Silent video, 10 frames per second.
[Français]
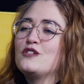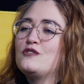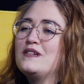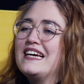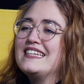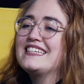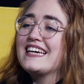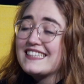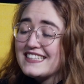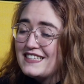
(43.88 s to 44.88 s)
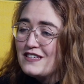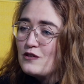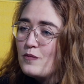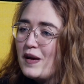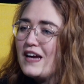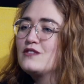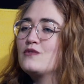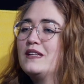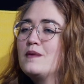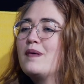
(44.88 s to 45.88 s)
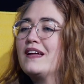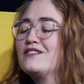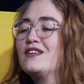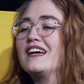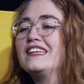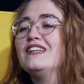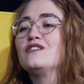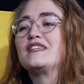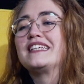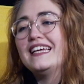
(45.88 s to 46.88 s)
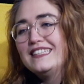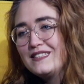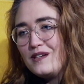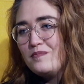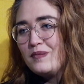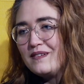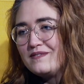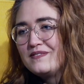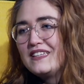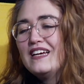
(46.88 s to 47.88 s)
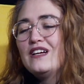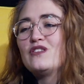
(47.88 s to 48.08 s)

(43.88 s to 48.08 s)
Je suis la directrice des opérations et des partenariats de Canisup. Mhm.